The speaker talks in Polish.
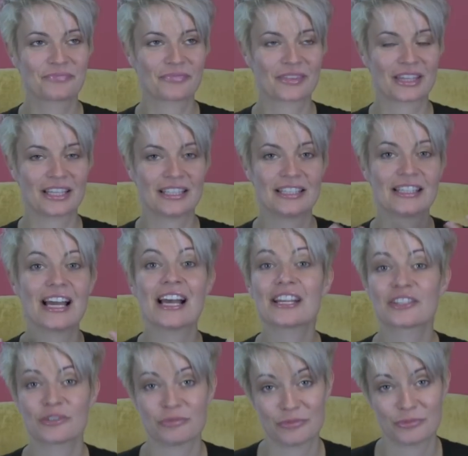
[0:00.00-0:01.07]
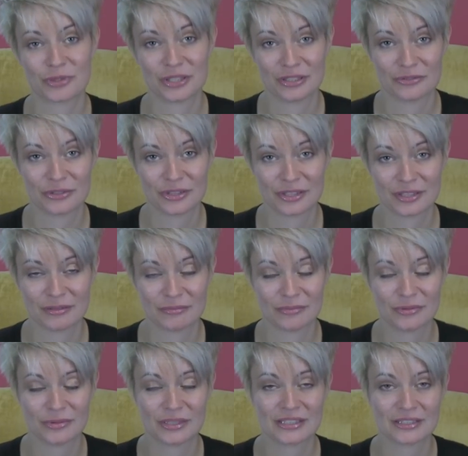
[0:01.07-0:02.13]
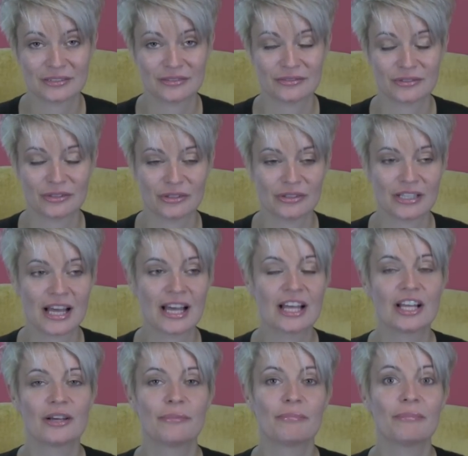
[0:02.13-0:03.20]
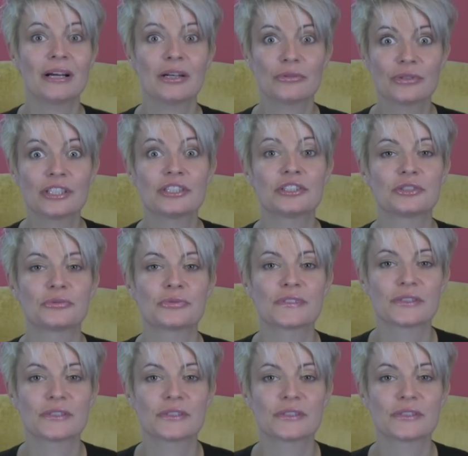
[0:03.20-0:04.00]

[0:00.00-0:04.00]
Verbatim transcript: mm, i ja, żebym przede wszystkim była zadowolona, maluję się